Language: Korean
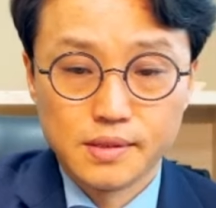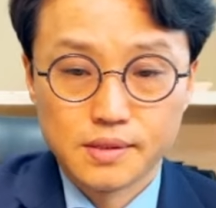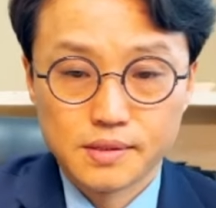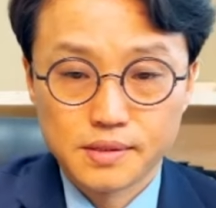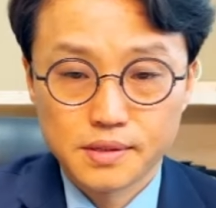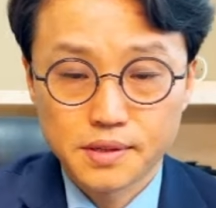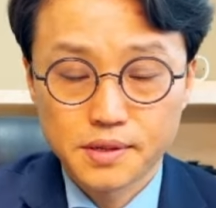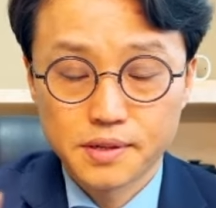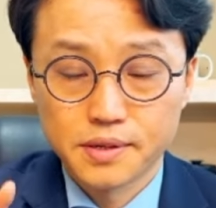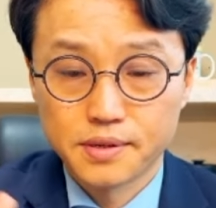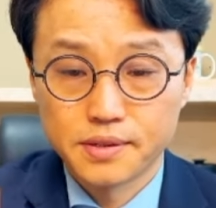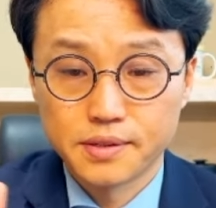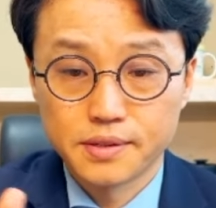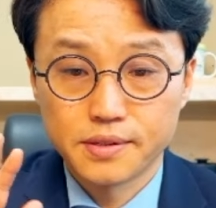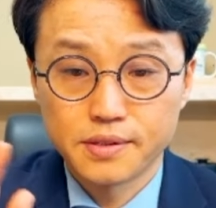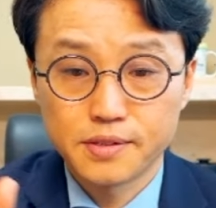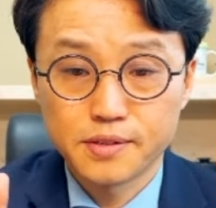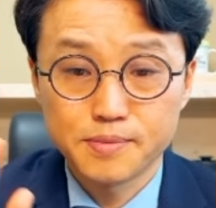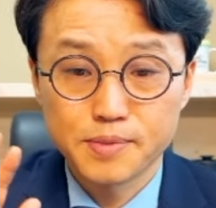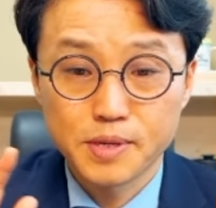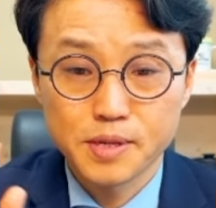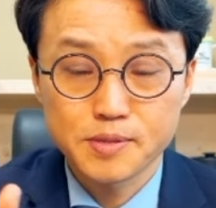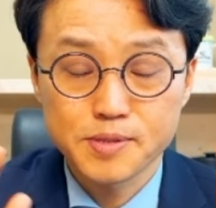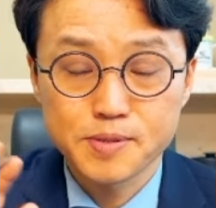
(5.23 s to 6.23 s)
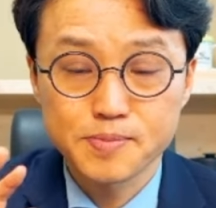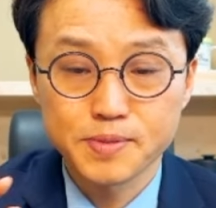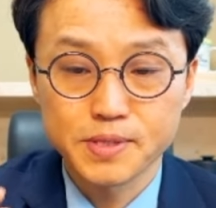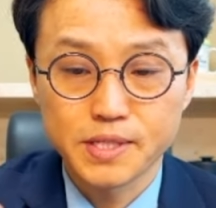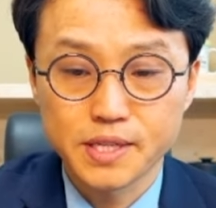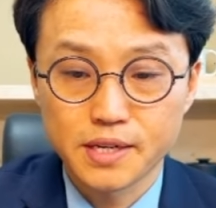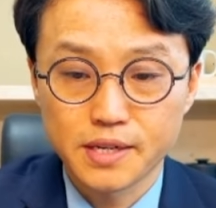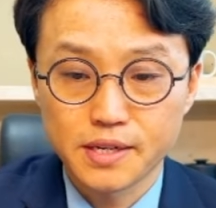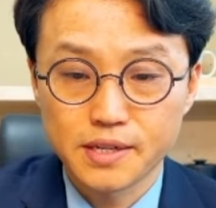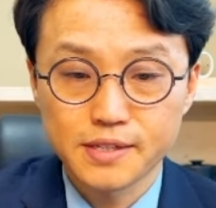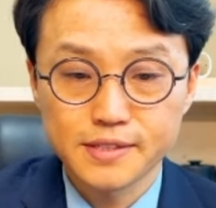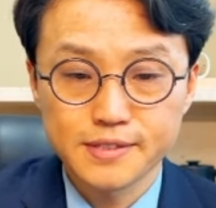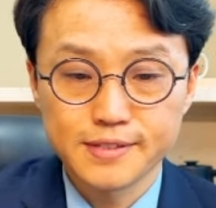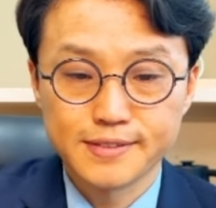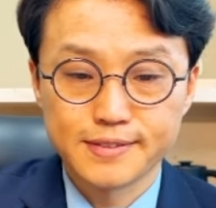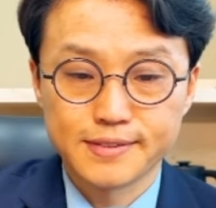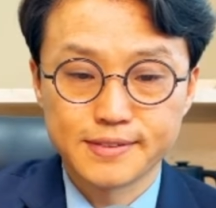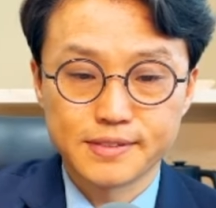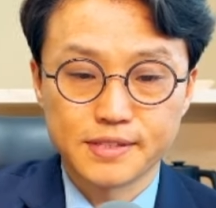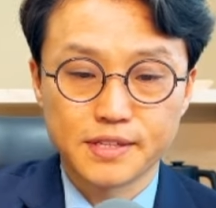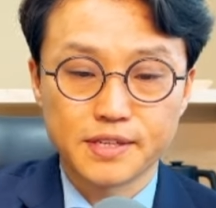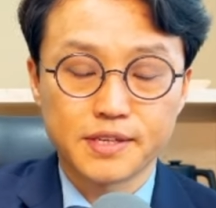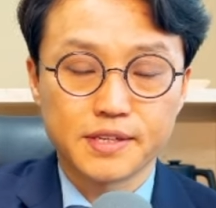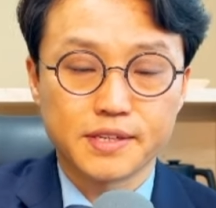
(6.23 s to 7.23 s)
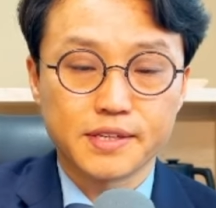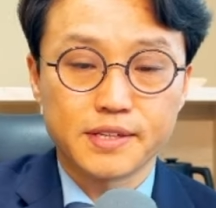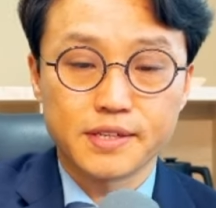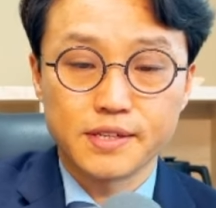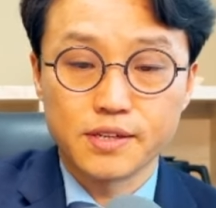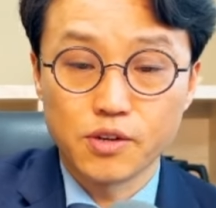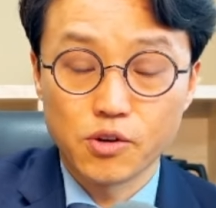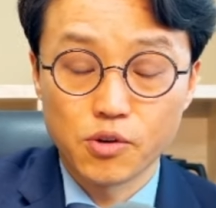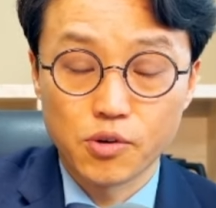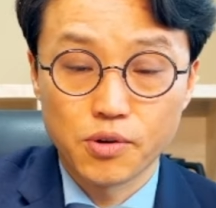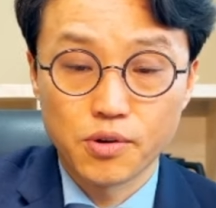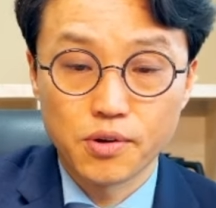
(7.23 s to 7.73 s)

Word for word: 네, 여러분 반갑습니다. 네,